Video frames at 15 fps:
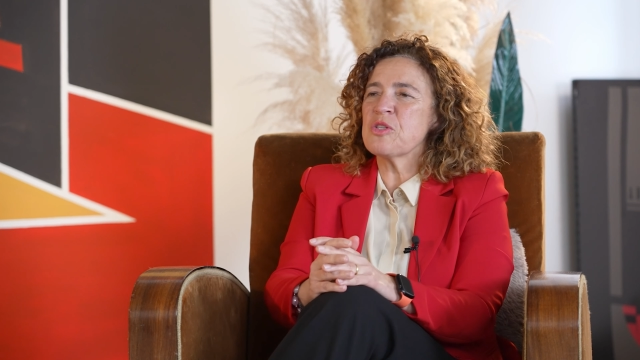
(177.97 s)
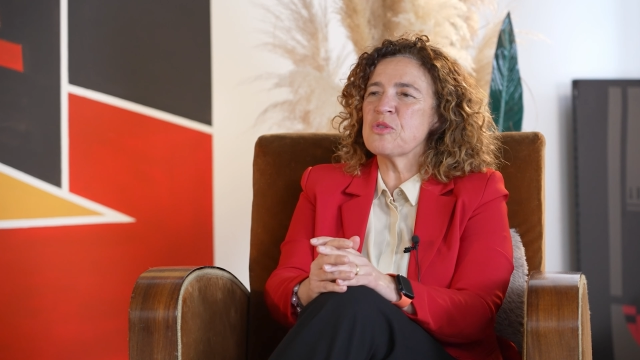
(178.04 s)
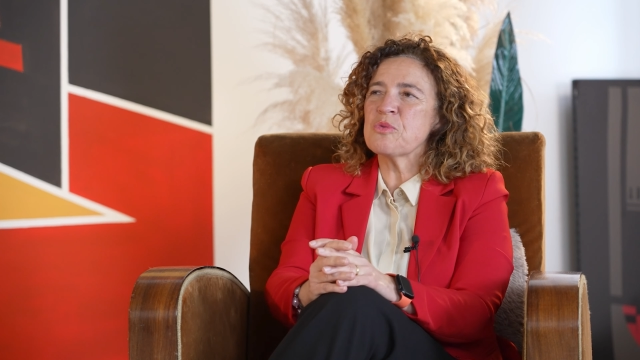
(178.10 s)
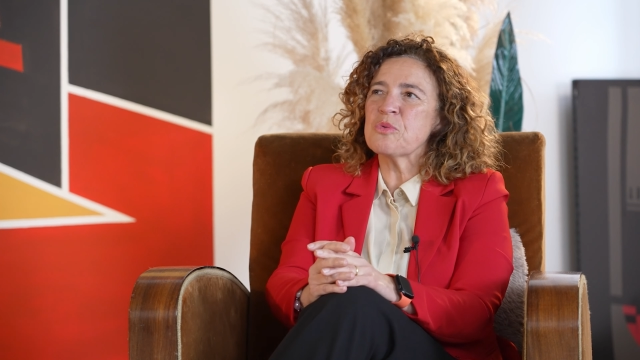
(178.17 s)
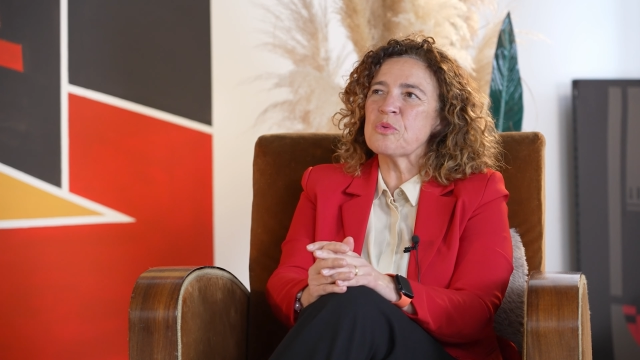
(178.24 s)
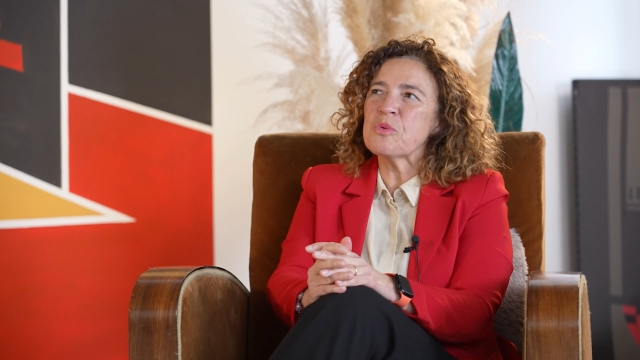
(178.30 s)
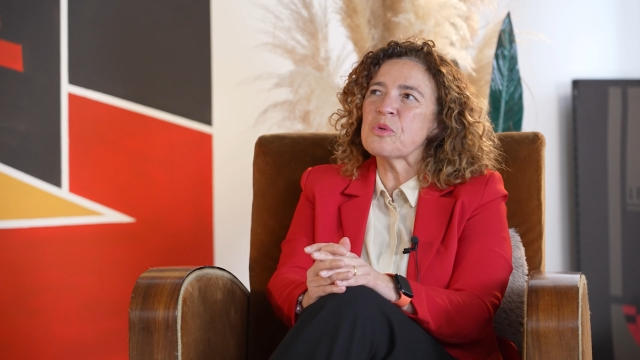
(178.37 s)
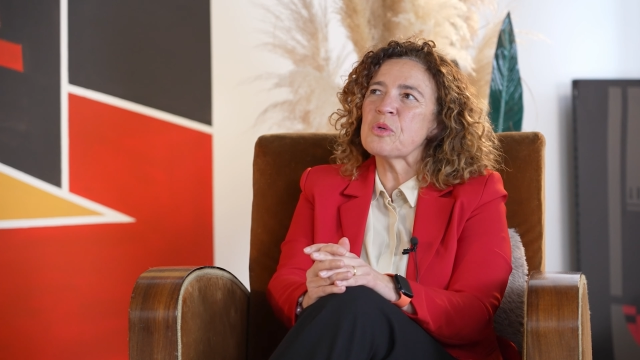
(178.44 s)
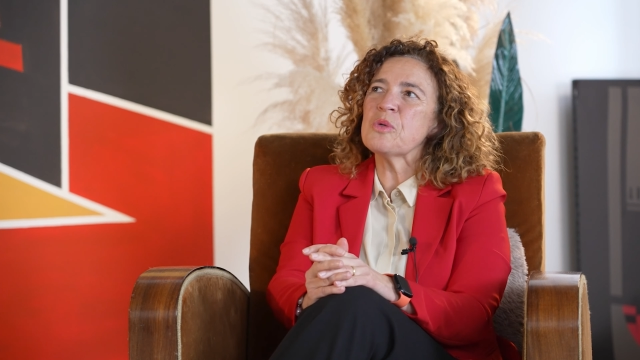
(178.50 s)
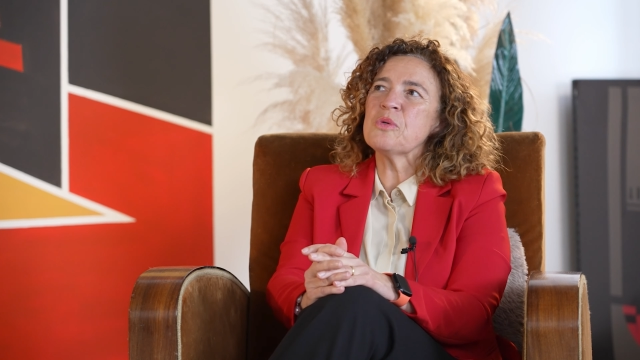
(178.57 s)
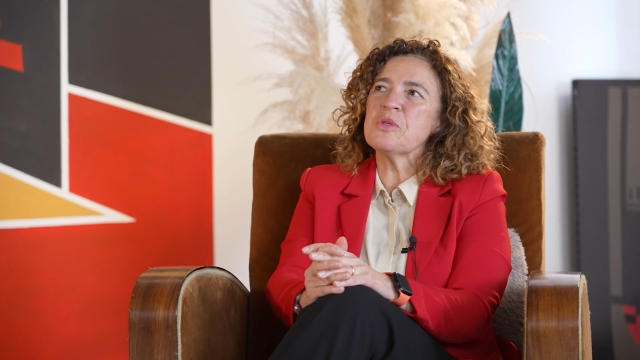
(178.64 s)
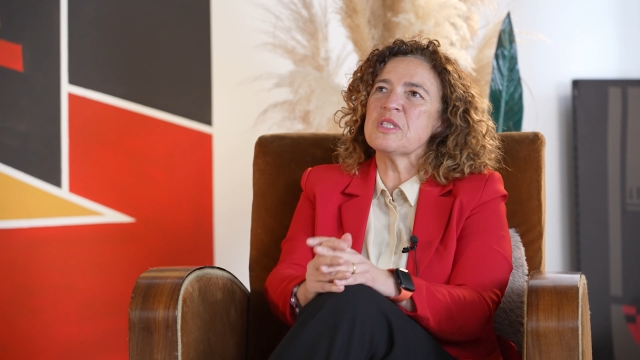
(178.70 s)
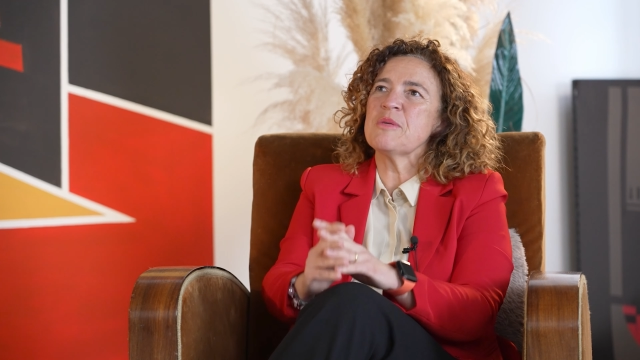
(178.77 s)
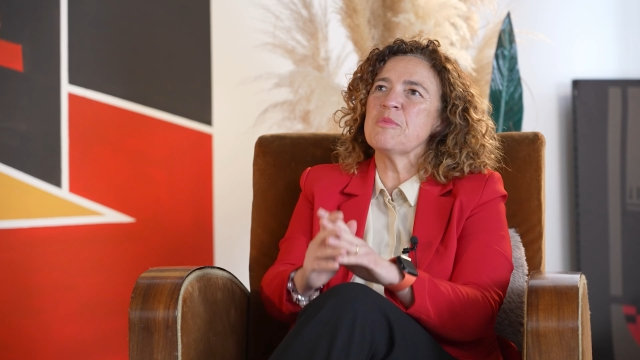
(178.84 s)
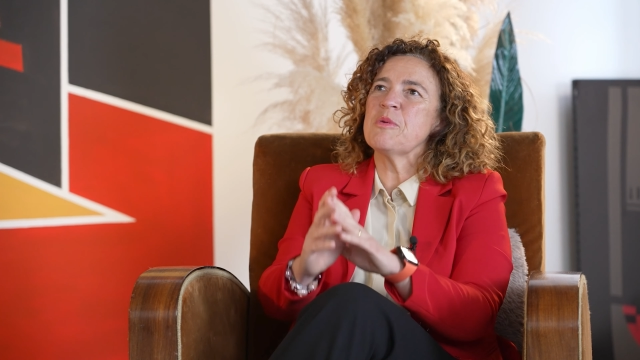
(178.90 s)
sono
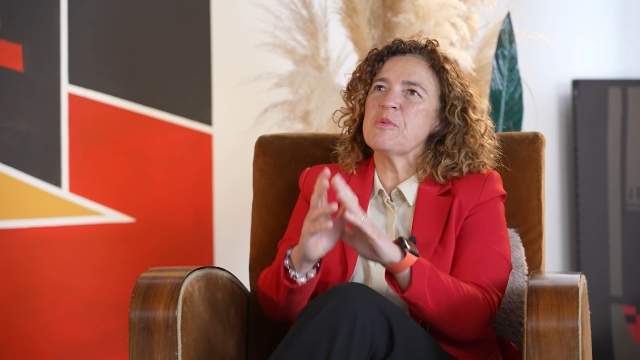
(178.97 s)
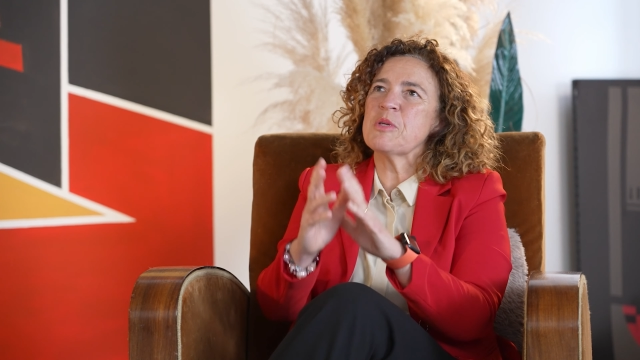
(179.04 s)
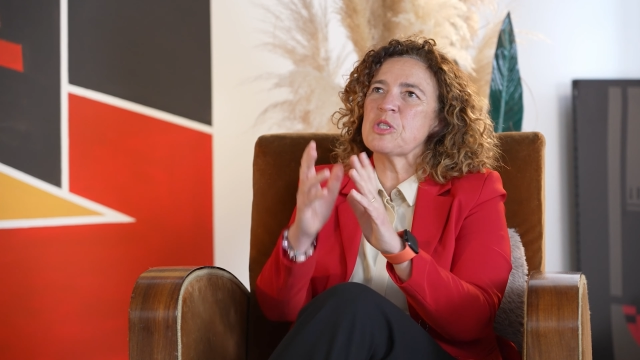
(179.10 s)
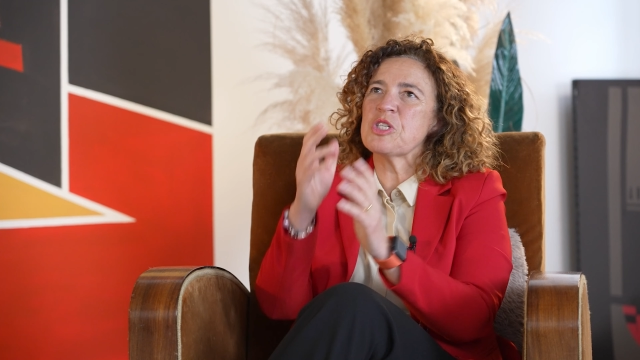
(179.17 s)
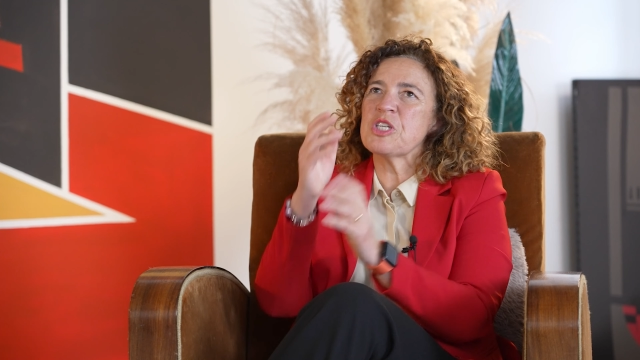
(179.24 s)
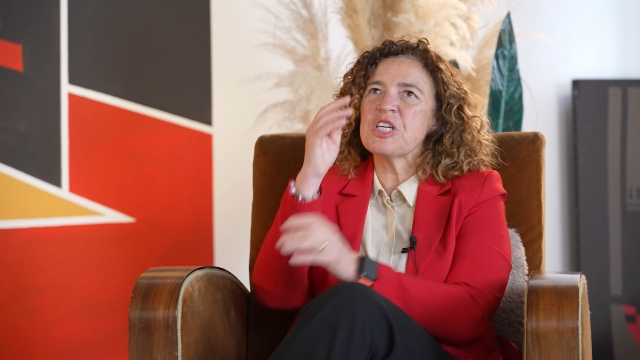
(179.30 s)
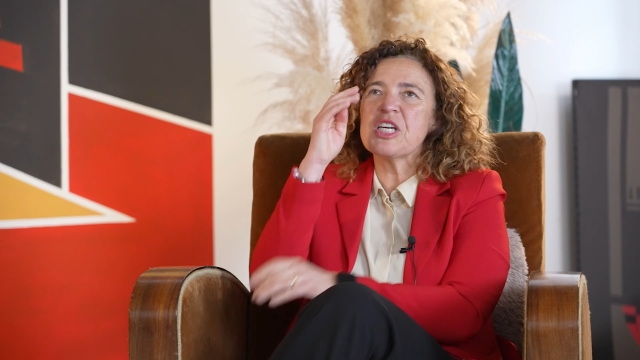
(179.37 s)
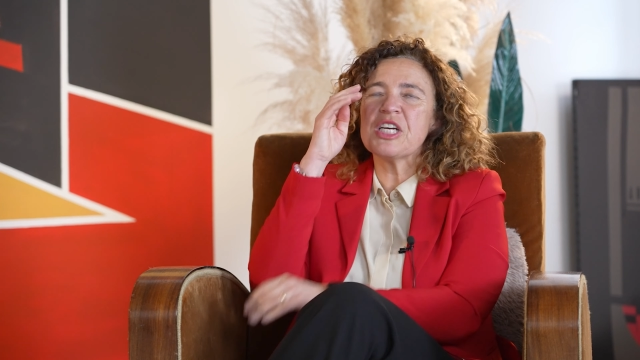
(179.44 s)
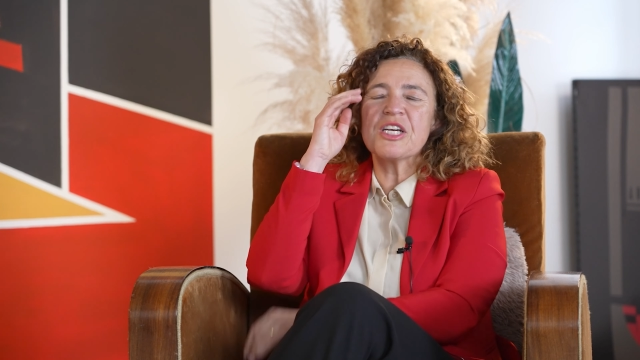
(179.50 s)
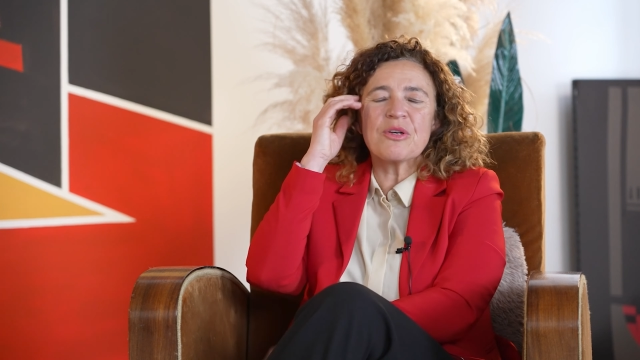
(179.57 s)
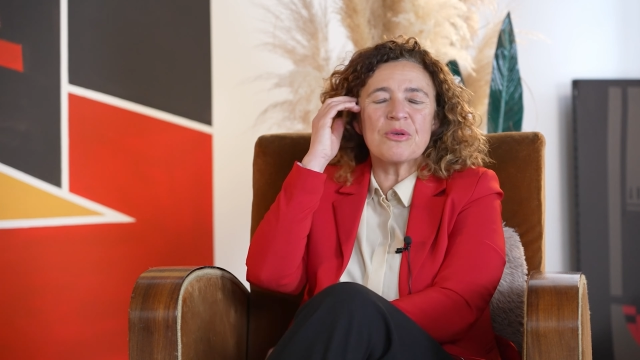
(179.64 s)
curiosa, mi piace